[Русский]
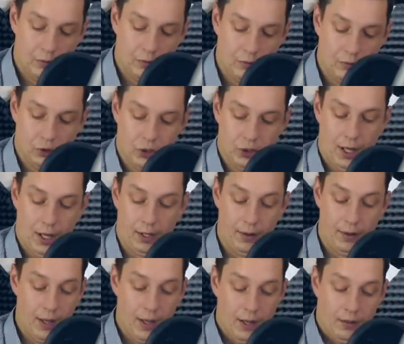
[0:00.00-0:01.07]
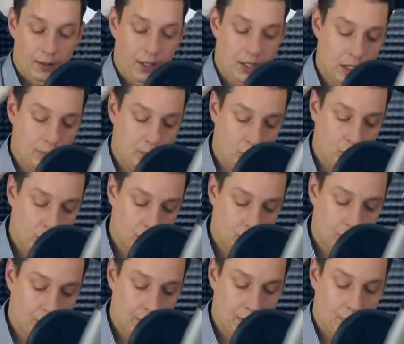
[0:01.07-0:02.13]
вот так. Если бы у нас
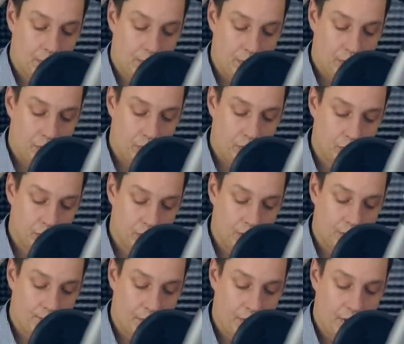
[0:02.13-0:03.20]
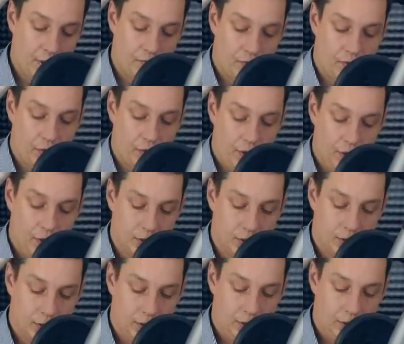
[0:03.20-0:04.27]
была, например, функция f,
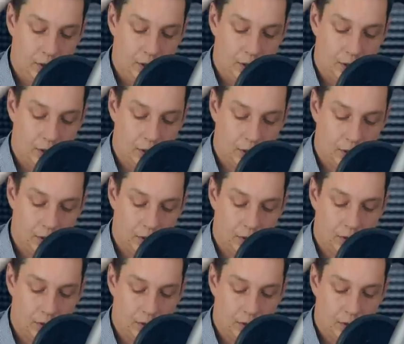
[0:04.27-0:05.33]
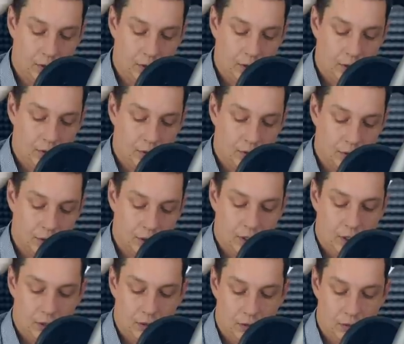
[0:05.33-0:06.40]
x, y, z,